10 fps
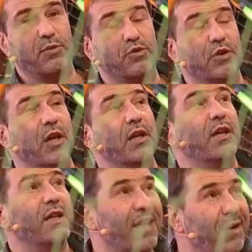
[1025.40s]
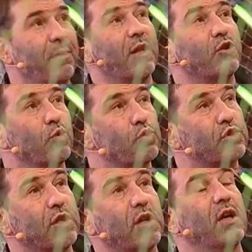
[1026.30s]
то, что я, я
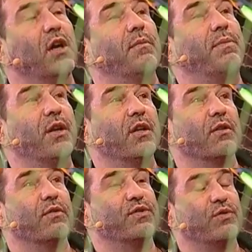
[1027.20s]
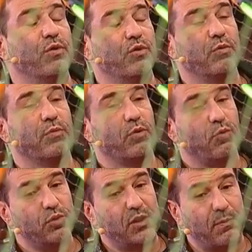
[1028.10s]
малодушно принял в свой дом
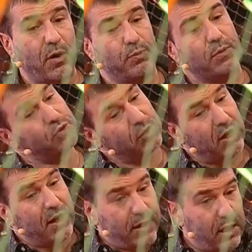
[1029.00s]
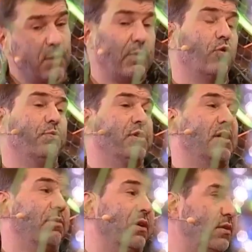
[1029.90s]
другую собаку, потому что я не могу без
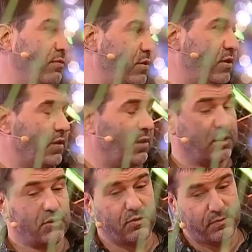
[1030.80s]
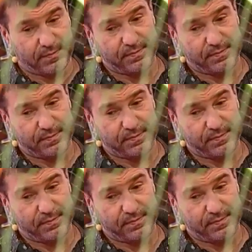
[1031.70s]
собаки. Вот так. Так что...